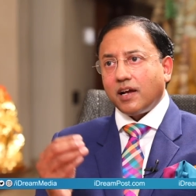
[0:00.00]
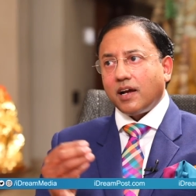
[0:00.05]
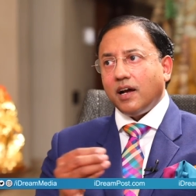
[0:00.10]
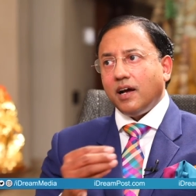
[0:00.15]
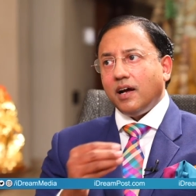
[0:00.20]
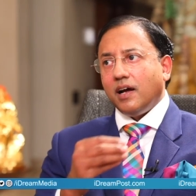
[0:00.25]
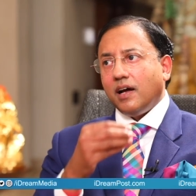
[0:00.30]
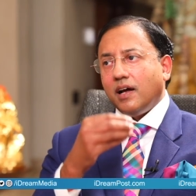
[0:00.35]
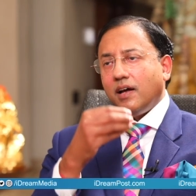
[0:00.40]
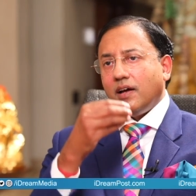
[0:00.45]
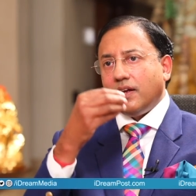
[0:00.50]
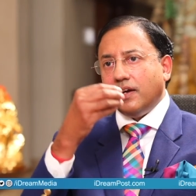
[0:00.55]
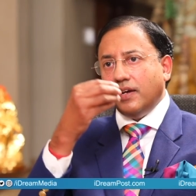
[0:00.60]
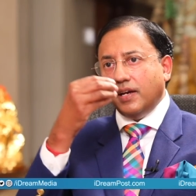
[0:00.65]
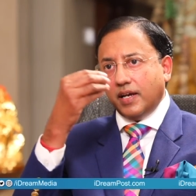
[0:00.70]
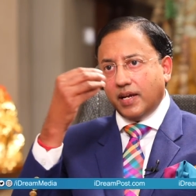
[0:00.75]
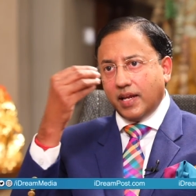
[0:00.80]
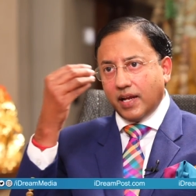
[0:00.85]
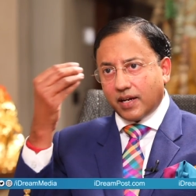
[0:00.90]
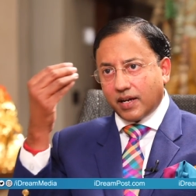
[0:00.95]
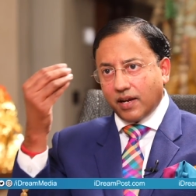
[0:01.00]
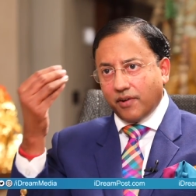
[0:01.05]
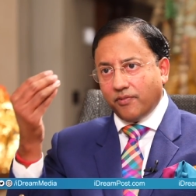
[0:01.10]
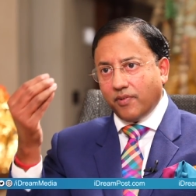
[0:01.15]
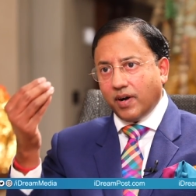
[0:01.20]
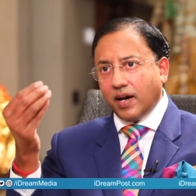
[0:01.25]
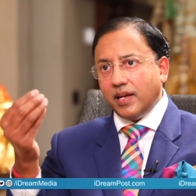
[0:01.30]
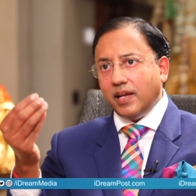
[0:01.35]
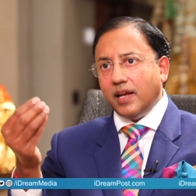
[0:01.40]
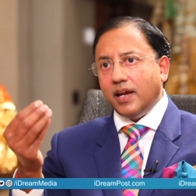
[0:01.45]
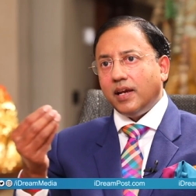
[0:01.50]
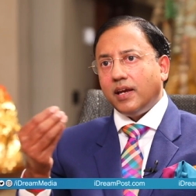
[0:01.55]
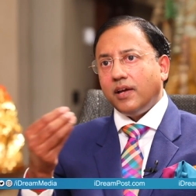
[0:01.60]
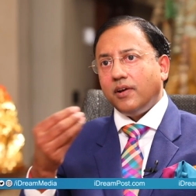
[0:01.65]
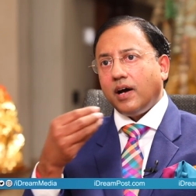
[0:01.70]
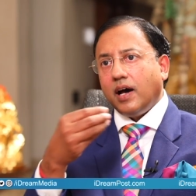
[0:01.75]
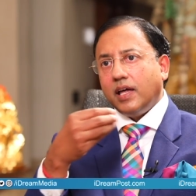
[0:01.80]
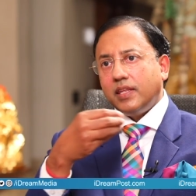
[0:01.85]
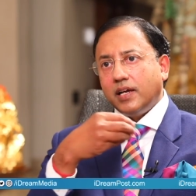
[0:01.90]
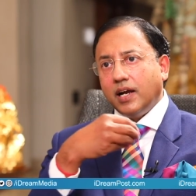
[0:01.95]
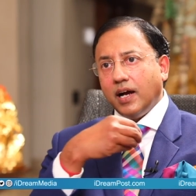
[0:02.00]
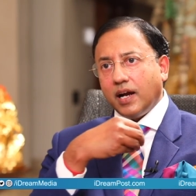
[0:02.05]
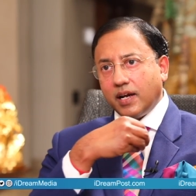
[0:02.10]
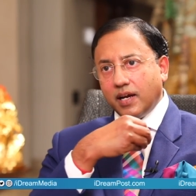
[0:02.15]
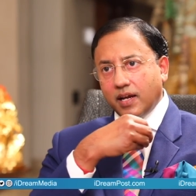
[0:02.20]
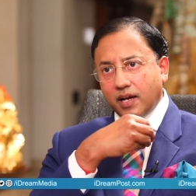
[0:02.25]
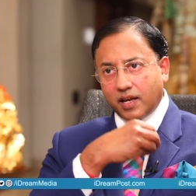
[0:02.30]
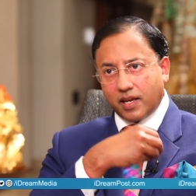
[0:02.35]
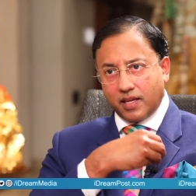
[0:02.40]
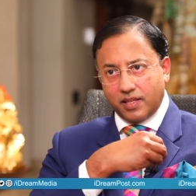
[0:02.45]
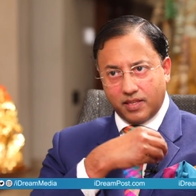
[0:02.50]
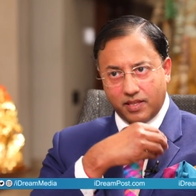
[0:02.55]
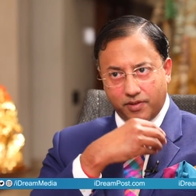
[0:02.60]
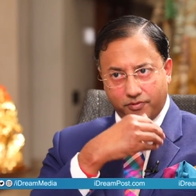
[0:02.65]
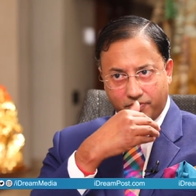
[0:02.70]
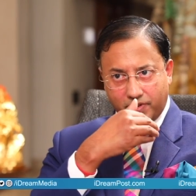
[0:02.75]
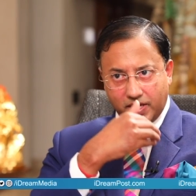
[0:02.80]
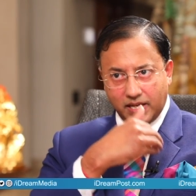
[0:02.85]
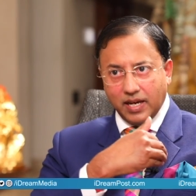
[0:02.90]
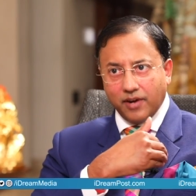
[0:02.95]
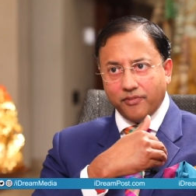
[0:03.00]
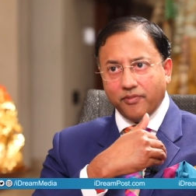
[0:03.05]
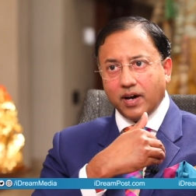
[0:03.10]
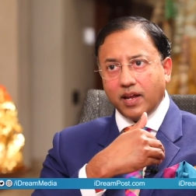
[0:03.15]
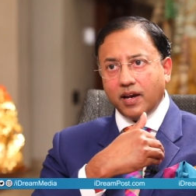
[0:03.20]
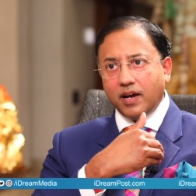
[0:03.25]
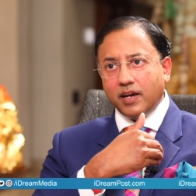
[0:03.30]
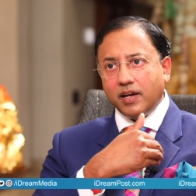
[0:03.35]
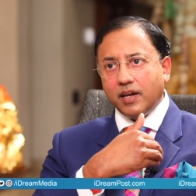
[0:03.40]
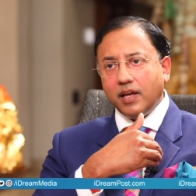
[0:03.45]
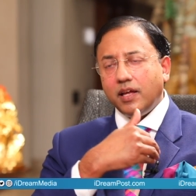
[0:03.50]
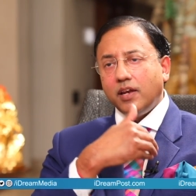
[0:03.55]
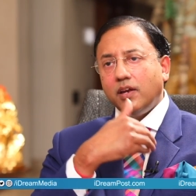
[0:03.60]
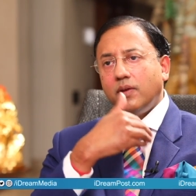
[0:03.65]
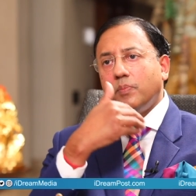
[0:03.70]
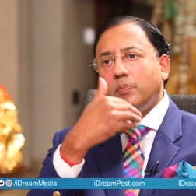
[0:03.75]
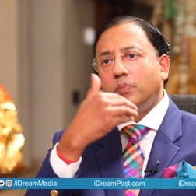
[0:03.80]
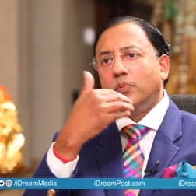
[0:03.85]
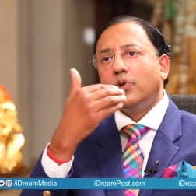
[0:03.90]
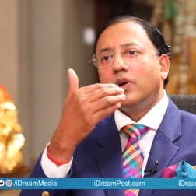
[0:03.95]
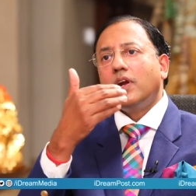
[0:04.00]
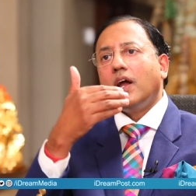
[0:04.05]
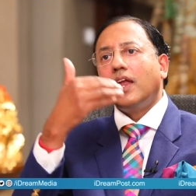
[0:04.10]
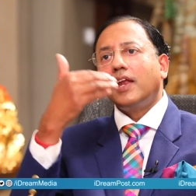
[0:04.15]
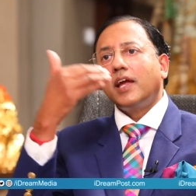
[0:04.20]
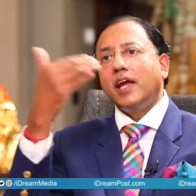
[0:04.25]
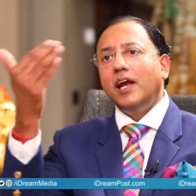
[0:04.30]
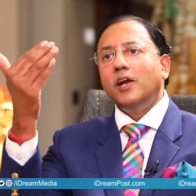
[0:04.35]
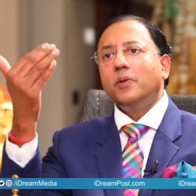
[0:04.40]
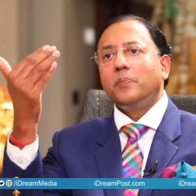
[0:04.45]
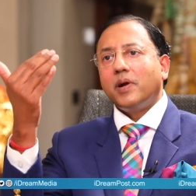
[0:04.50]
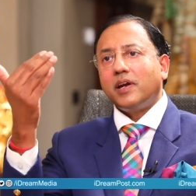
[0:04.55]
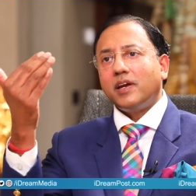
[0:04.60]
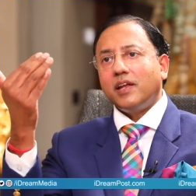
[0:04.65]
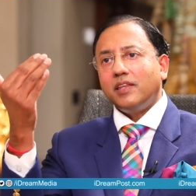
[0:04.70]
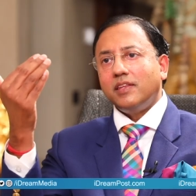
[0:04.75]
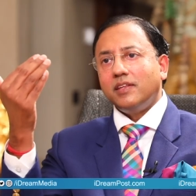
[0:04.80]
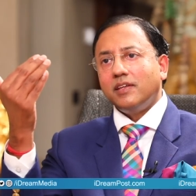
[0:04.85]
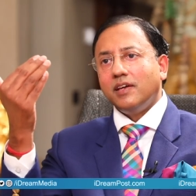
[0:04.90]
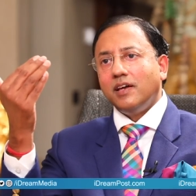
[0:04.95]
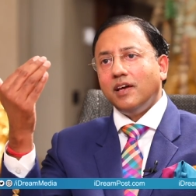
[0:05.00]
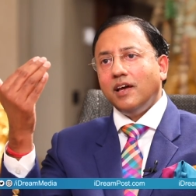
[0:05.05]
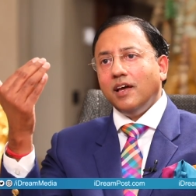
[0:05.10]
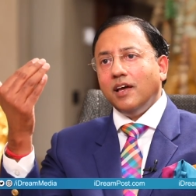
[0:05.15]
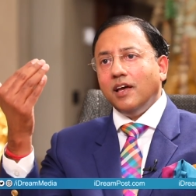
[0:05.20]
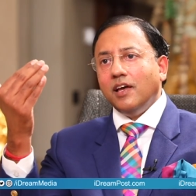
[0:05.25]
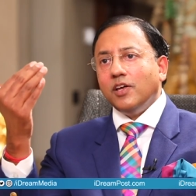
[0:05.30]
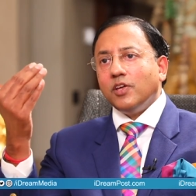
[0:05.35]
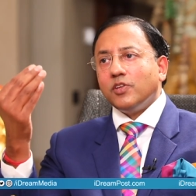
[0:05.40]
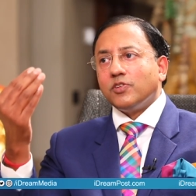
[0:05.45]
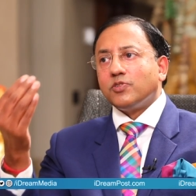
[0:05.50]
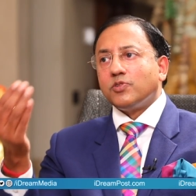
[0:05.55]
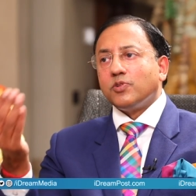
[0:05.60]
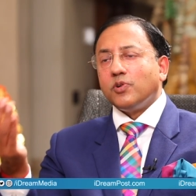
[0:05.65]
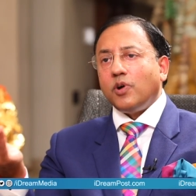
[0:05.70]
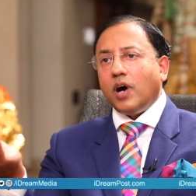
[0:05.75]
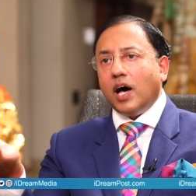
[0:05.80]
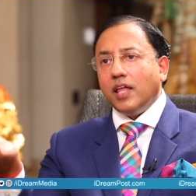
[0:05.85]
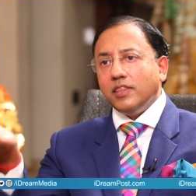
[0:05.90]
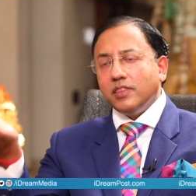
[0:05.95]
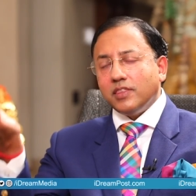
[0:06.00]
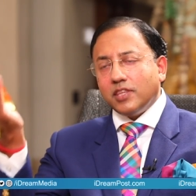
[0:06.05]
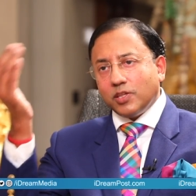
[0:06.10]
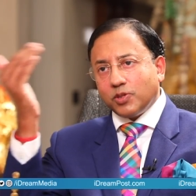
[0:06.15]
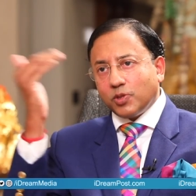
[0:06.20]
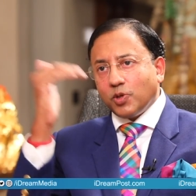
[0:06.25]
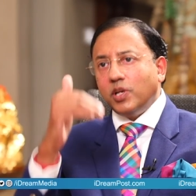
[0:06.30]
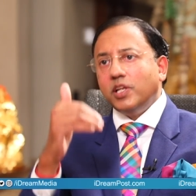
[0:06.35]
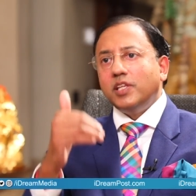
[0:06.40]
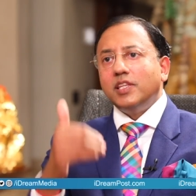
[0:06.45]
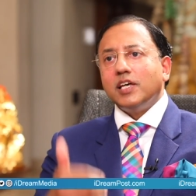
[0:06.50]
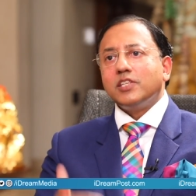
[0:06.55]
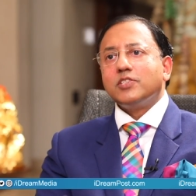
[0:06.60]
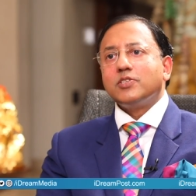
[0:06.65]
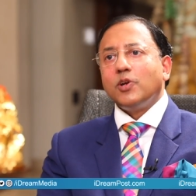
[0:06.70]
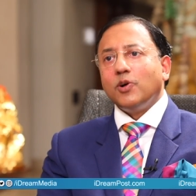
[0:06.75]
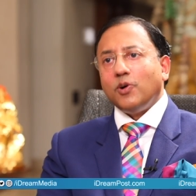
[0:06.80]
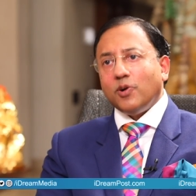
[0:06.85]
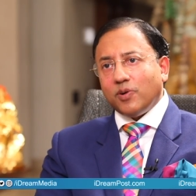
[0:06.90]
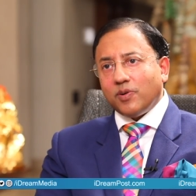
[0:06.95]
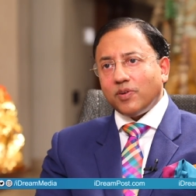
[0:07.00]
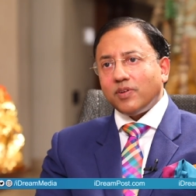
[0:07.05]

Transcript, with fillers: కనుక డిటెక్ట్ అవ్వాలి అంటే అది గడ్డ కింద ఫీల్ అవ్వాలంటే మూడు నాలుగేళ్ళు పట్టేది సో అంత తొలి దశలో